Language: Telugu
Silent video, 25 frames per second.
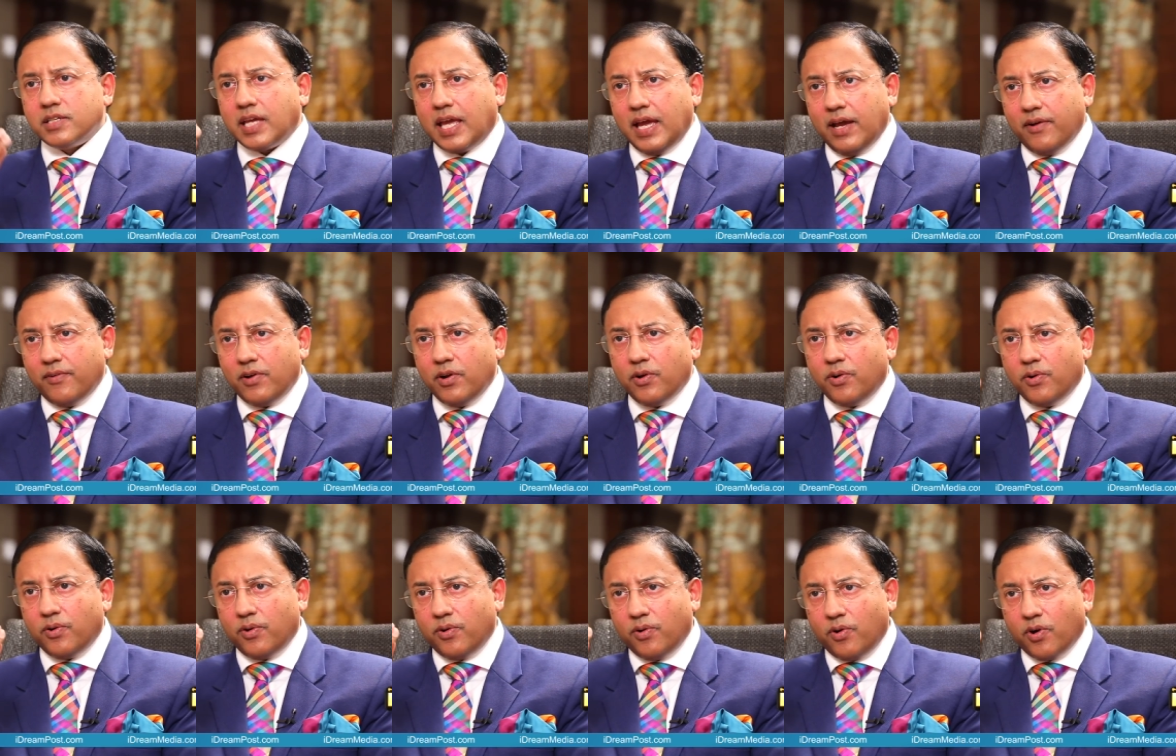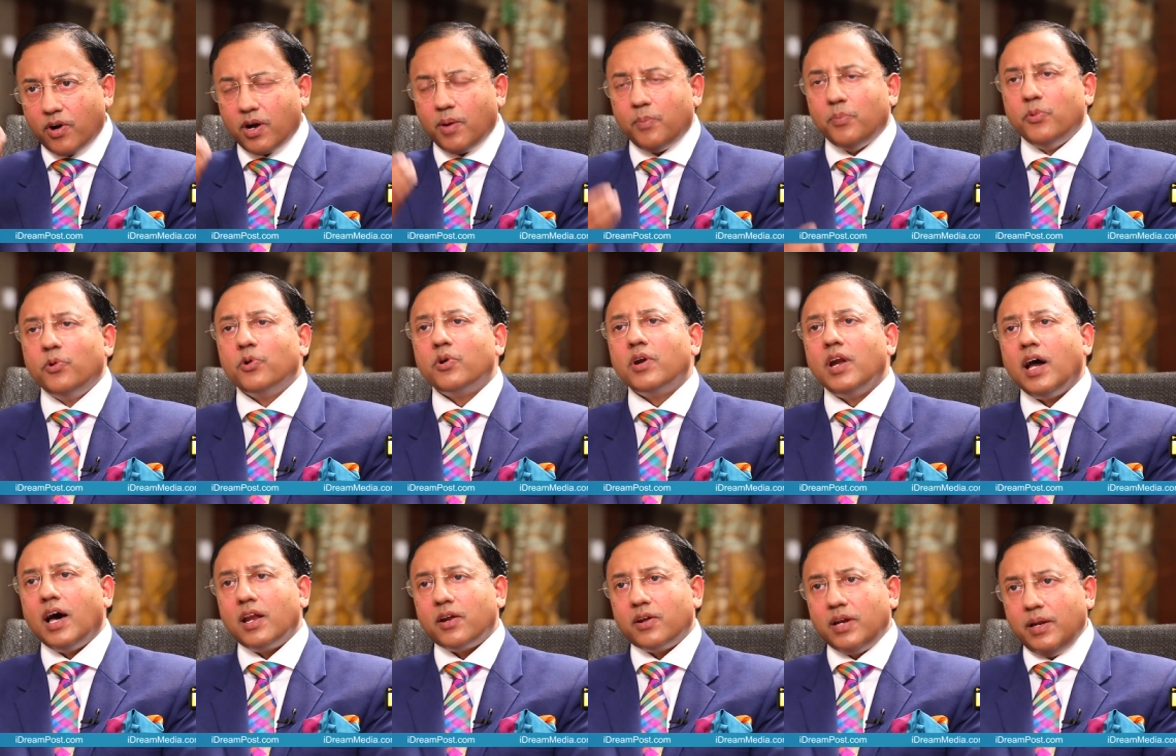కేవలం ఒక మూడు
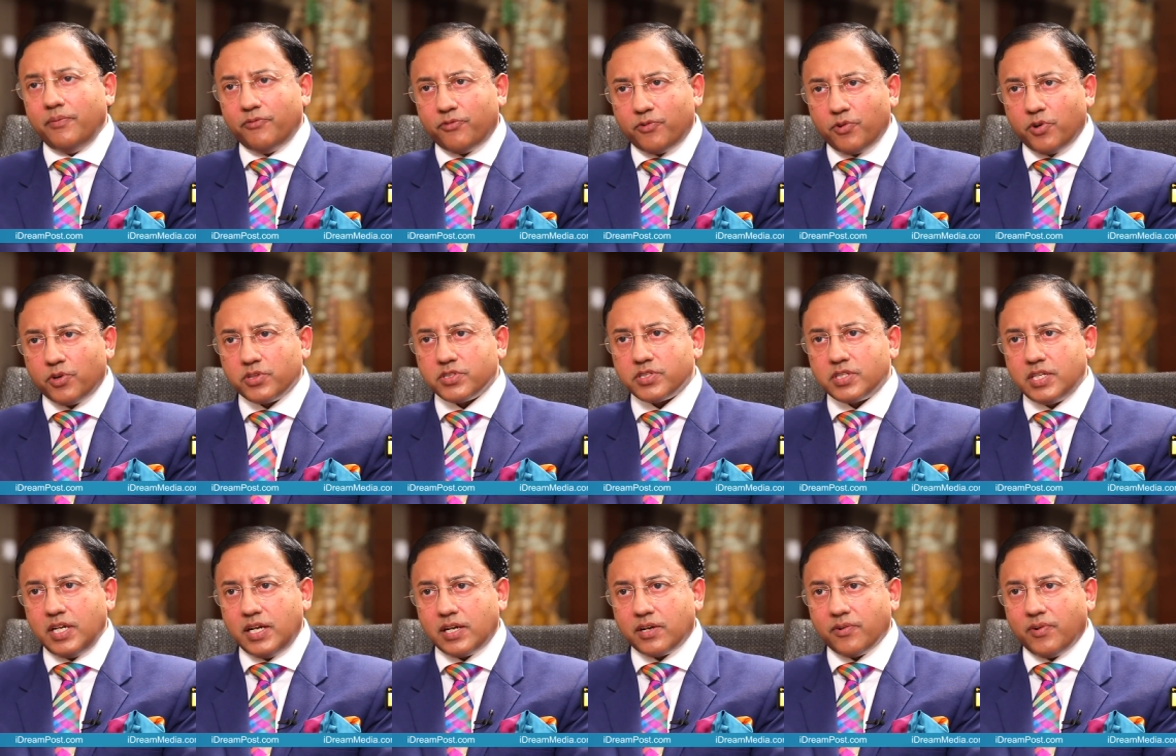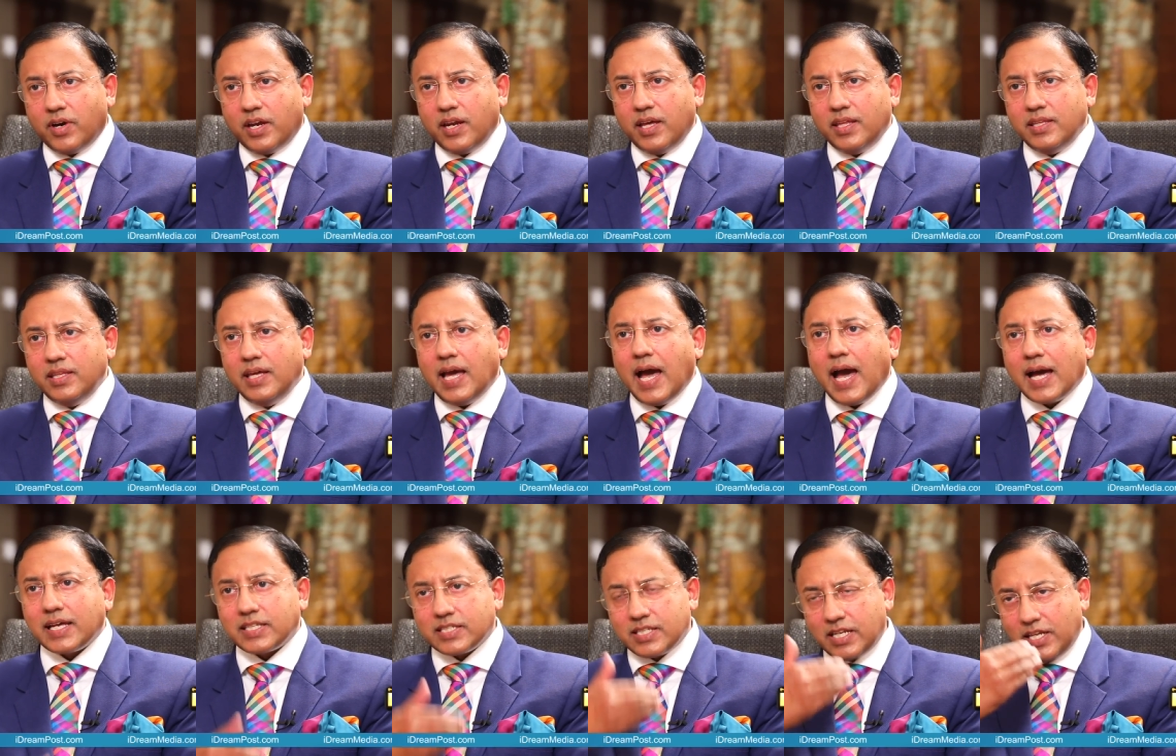నాలుగు లింఫ్ నోట్స్ తీయటం అనేది
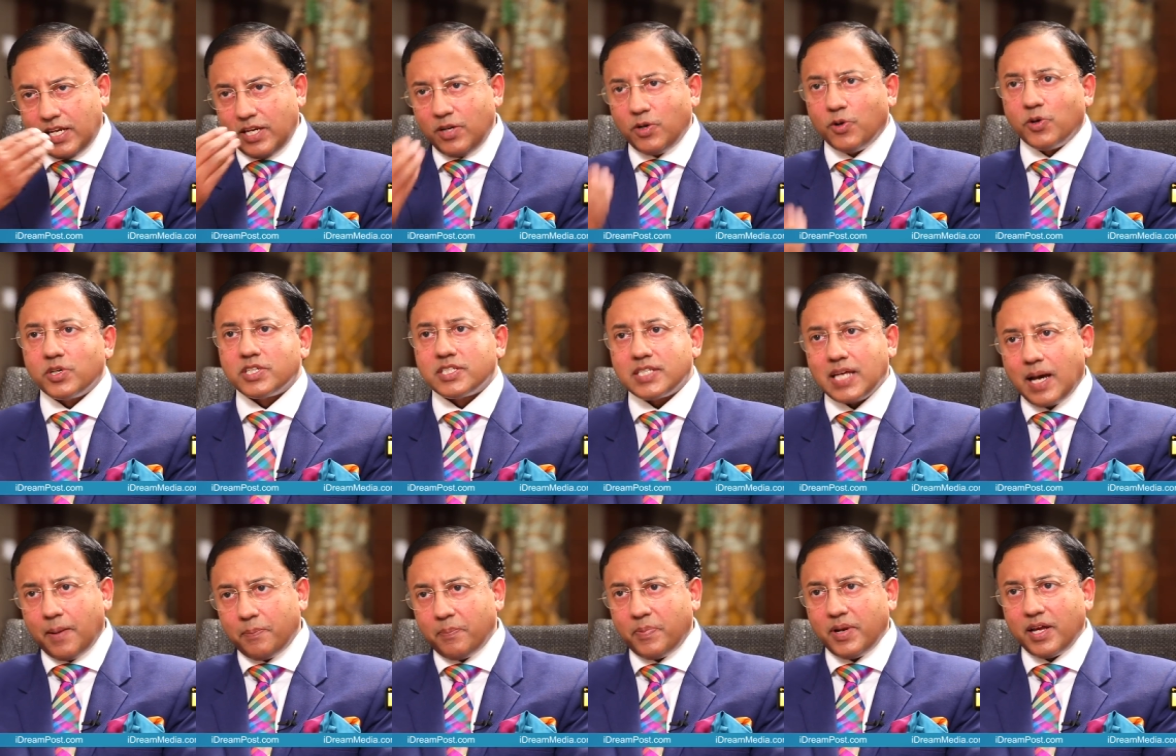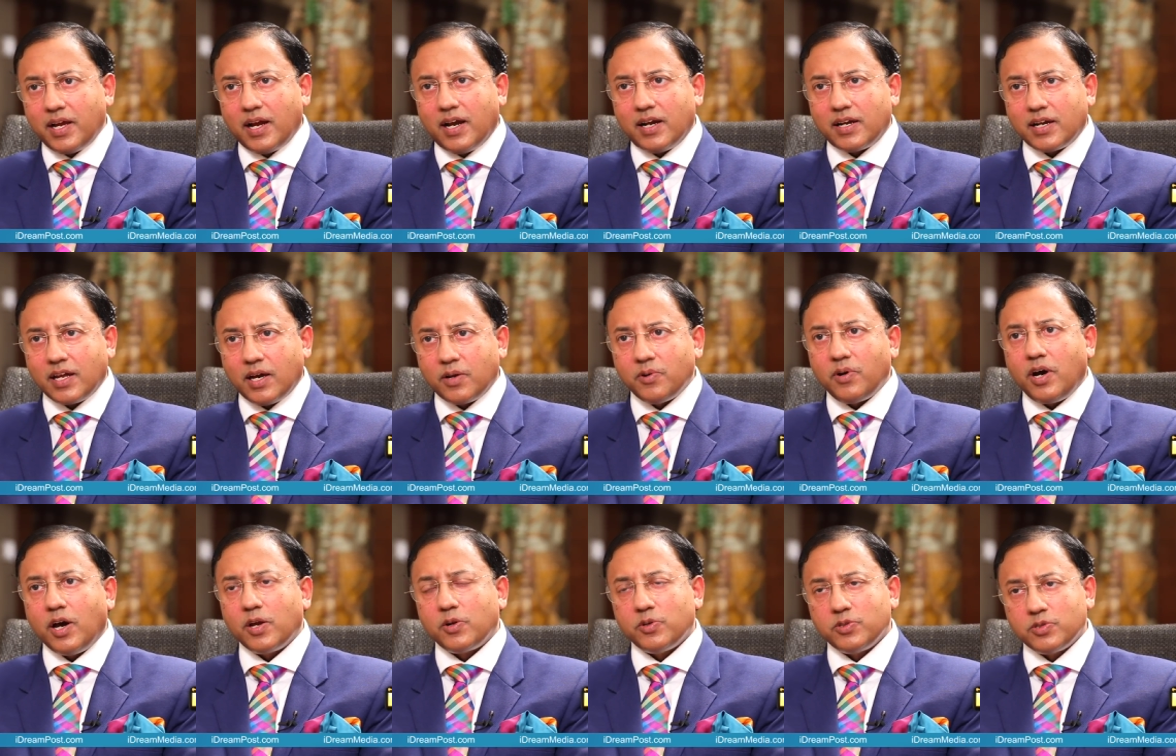యాక్సిలరీ నోట్ శాంప్లింగ్
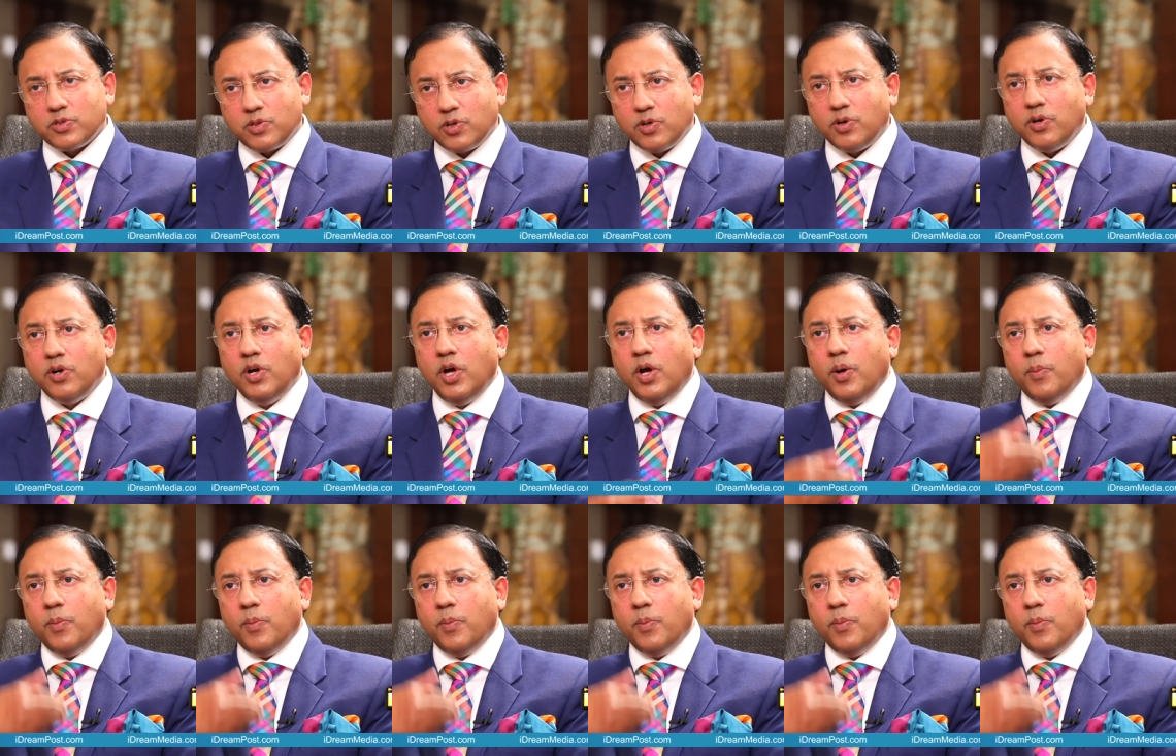అంటారు ఆ రోజుల్లో